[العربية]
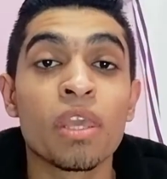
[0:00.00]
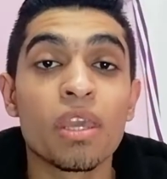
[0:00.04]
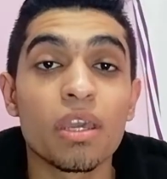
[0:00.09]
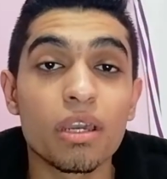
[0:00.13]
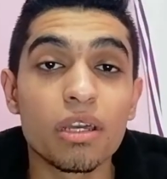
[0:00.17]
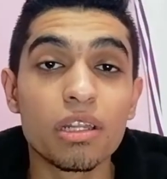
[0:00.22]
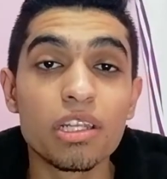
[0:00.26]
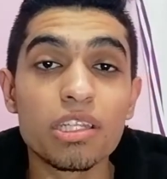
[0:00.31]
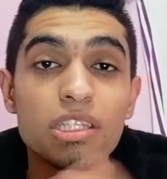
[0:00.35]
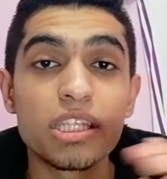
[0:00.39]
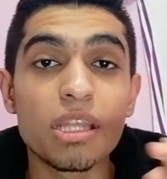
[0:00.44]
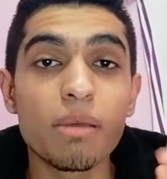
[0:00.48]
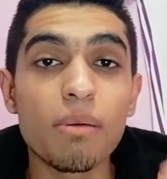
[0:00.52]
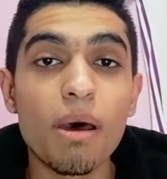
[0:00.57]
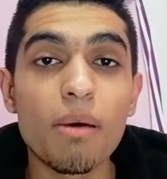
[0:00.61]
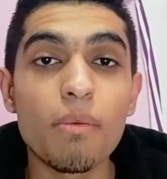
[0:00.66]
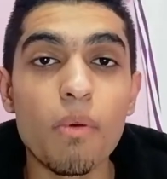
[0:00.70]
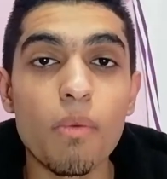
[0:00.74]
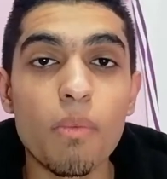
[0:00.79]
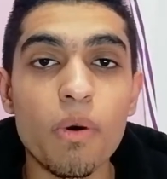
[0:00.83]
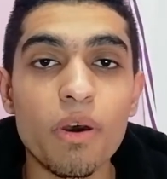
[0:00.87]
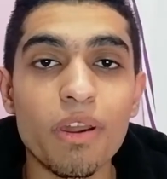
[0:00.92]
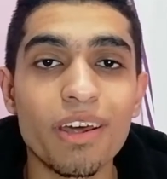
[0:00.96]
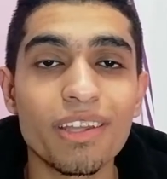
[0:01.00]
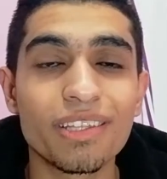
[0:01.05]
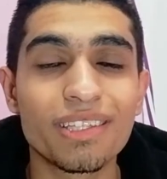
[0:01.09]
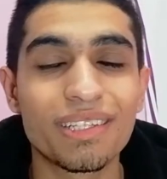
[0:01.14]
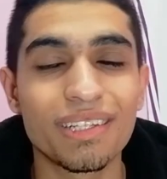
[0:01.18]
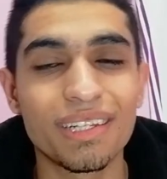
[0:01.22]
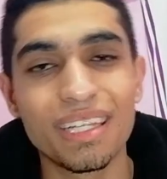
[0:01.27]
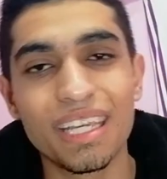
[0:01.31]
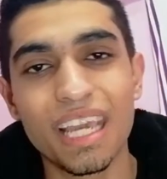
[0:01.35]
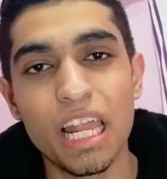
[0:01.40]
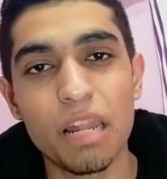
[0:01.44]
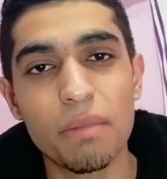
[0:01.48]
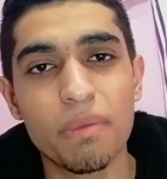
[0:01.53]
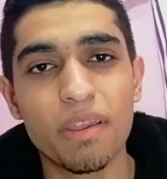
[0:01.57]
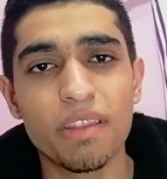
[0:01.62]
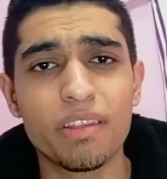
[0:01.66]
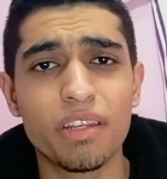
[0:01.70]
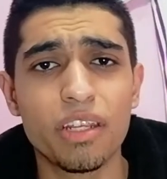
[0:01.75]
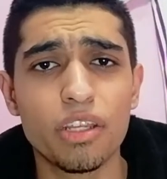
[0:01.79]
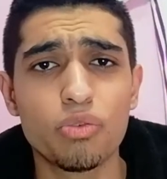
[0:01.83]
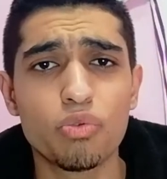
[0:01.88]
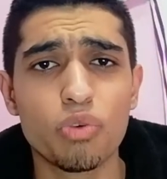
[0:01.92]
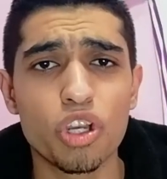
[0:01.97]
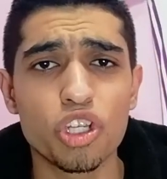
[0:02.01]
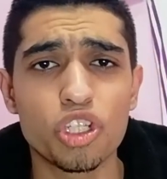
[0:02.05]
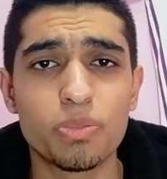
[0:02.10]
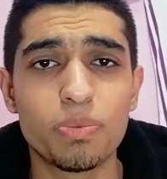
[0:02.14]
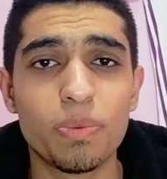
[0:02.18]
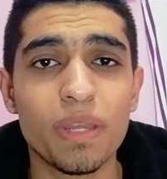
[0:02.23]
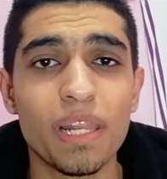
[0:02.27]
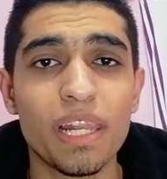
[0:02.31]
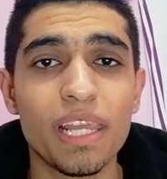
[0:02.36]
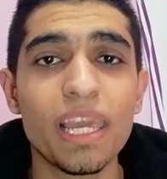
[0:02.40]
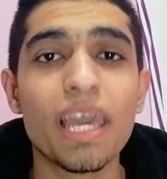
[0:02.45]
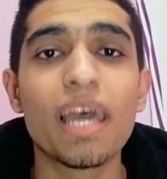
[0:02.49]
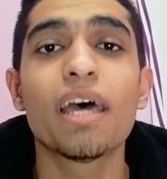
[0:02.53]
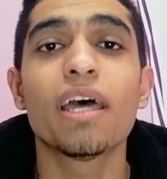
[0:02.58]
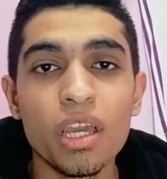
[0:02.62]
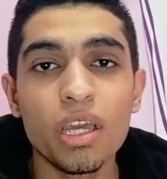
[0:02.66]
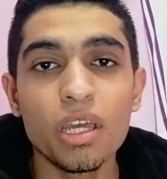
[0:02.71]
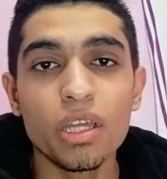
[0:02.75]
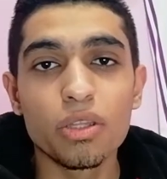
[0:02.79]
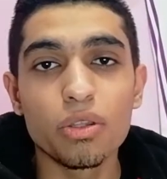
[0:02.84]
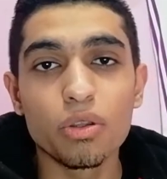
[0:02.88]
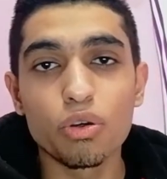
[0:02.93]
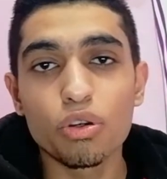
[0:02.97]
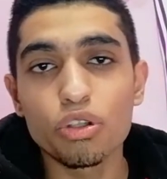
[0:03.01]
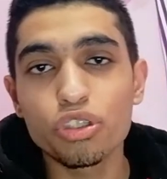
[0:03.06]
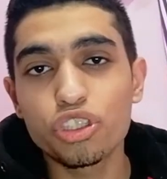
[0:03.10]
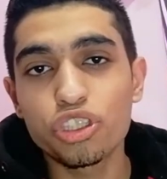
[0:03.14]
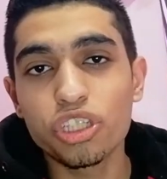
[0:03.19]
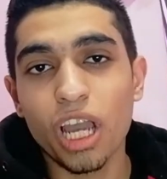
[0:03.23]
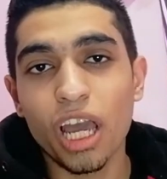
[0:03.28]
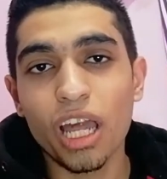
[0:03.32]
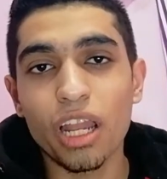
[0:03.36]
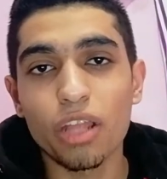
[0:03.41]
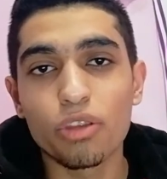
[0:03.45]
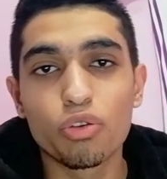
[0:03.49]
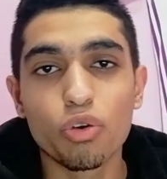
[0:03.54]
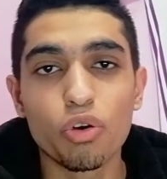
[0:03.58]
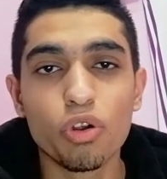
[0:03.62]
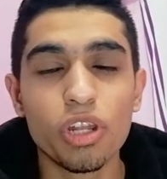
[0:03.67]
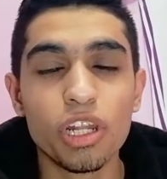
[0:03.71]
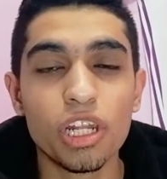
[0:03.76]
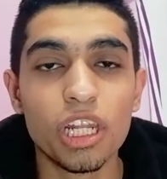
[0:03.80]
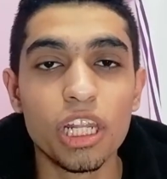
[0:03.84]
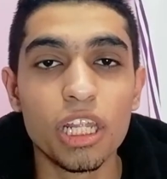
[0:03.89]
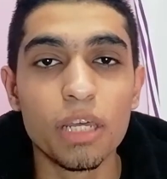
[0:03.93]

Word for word: خلصنا بقى مباراة ريال مدريد وإشبيليا نخش على طول